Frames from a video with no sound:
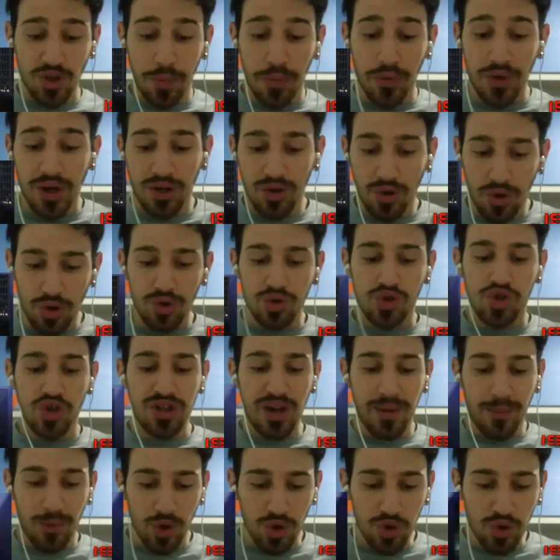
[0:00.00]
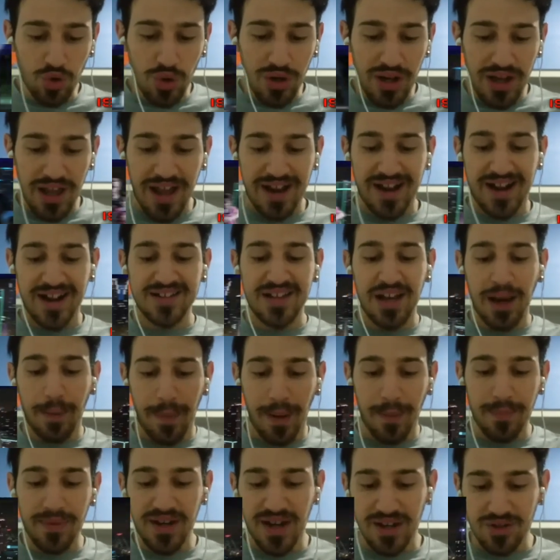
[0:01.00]
Oppure noi uccidiamo lui e cade la
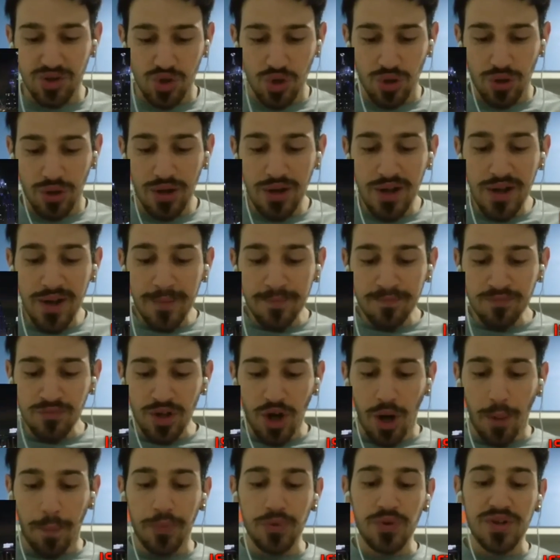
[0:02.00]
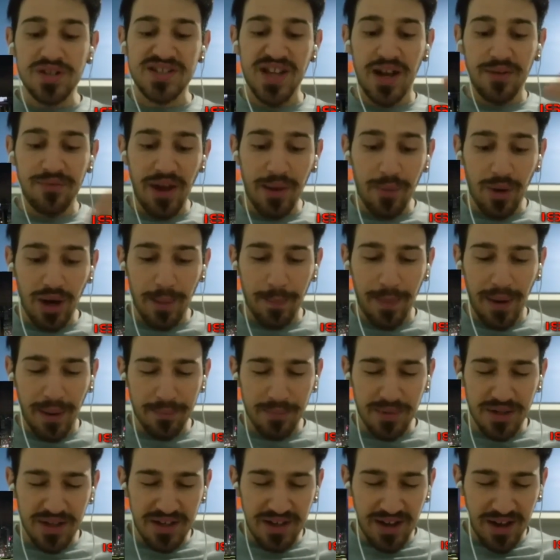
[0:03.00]
bambina giù. Oppure salviamo la
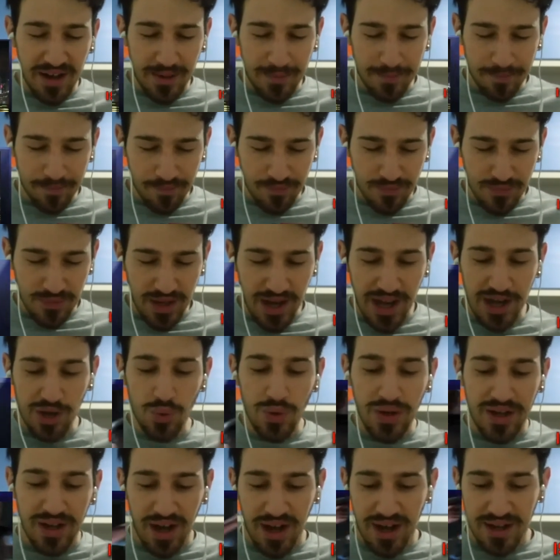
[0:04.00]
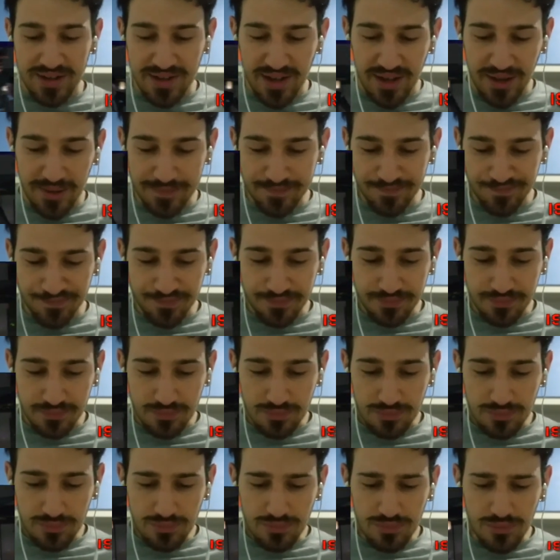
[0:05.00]
bambina e lui cade.
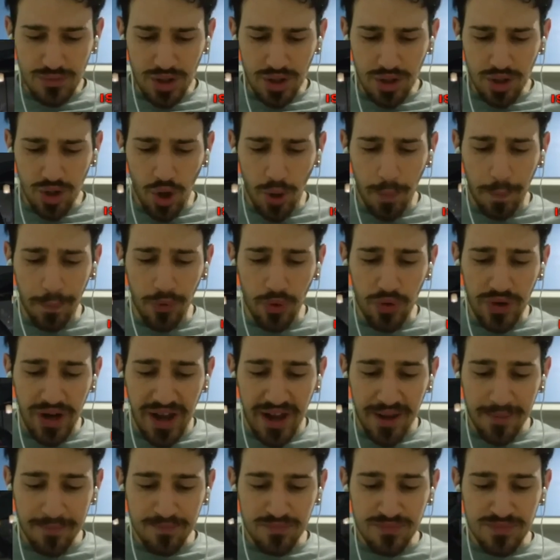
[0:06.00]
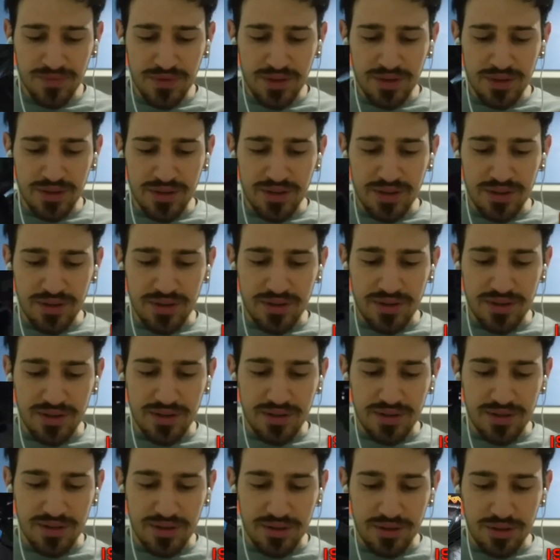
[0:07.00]
Oppure
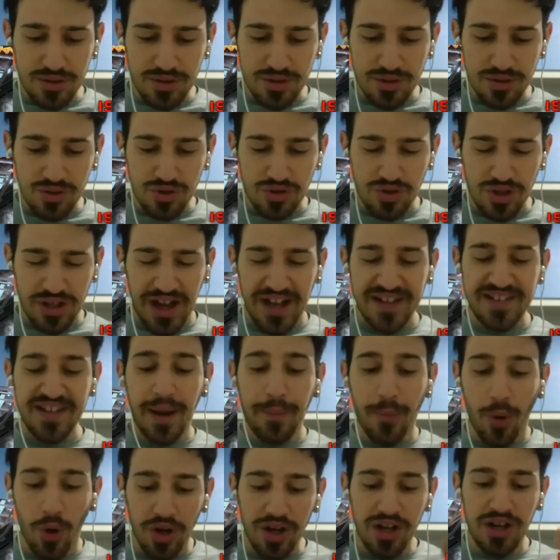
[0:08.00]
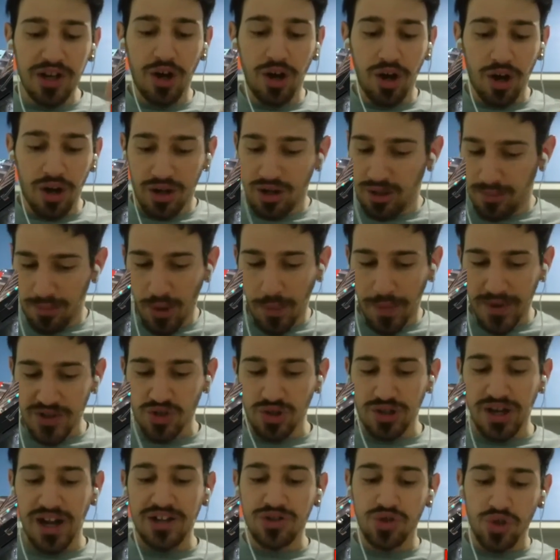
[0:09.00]
se cadiamo io, il mio
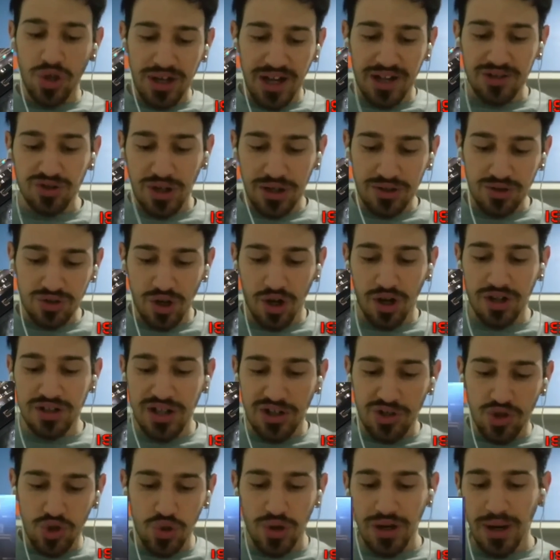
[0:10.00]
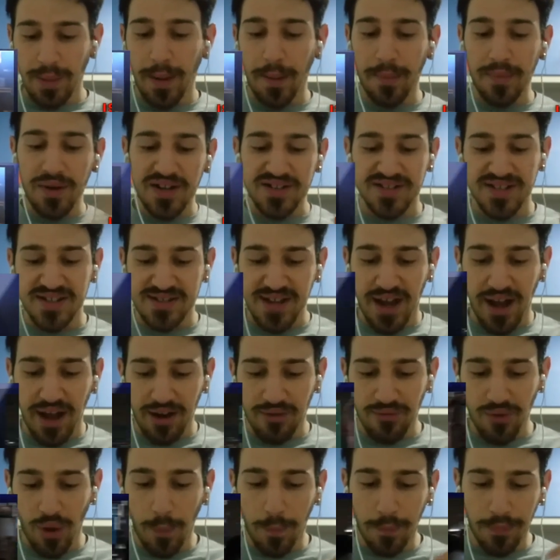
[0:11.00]
personaggio e l'altro android è giù e la bambina si
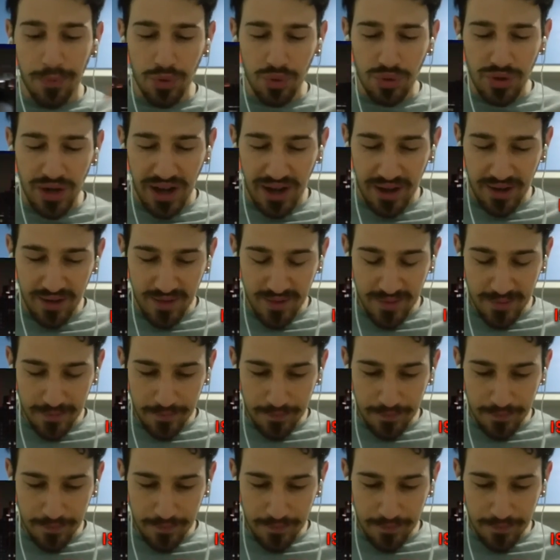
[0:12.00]
salva, oppure...